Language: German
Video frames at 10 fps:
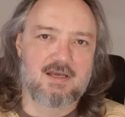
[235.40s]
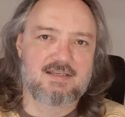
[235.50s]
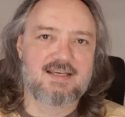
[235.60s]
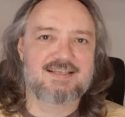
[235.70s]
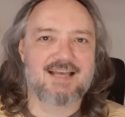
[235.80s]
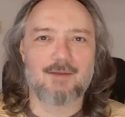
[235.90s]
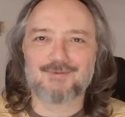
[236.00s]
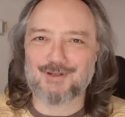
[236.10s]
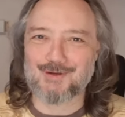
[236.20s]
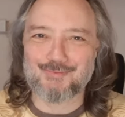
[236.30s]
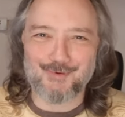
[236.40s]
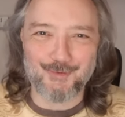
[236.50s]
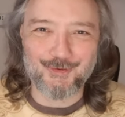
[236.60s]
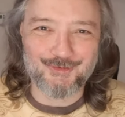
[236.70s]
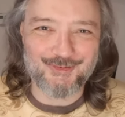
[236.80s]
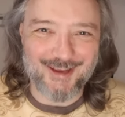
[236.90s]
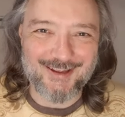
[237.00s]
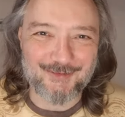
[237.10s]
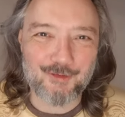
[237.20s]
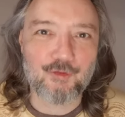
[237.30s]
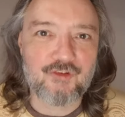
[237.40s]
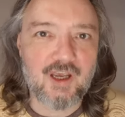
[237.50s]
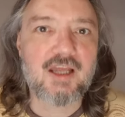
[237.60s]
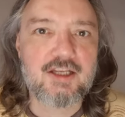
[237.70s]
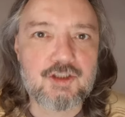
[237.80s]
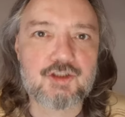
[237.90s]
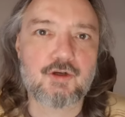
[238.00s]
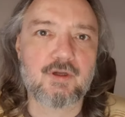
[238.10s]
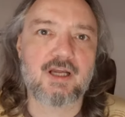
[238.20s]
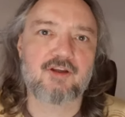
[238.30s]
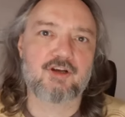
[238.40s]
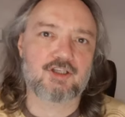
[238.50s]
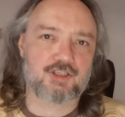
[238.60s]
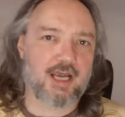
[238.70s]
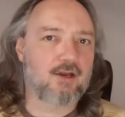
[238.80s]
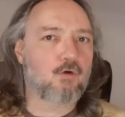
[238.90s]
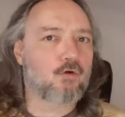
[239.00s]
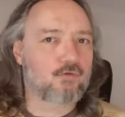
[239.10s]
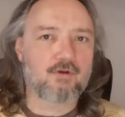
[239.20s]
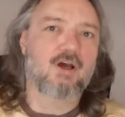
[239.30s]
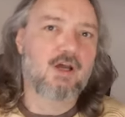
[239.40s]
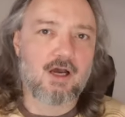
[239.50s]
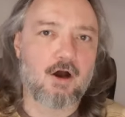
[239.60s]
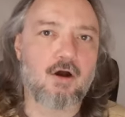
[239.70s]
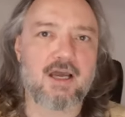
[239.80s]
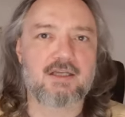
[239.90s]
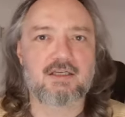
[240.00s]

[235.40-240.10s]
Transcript: Sich selbst als Bewusstsein zu sehen, ist schon eine Erscheinung und auch eine